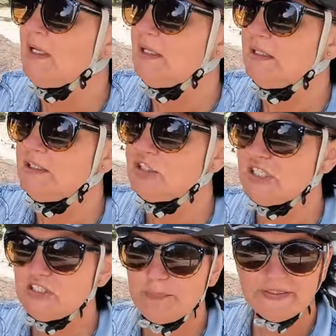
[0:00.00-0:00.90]
Y,
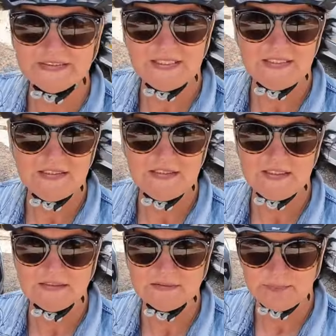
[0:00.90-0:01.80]
część parceli
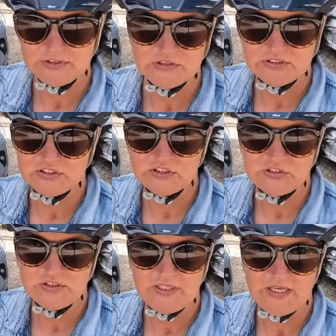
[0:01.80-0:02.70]
jest mocno
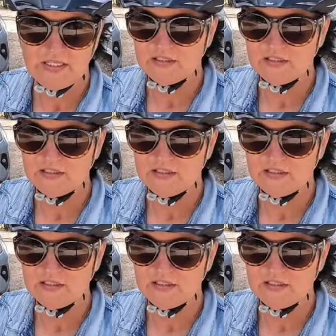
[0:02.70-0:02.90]
zacieniona,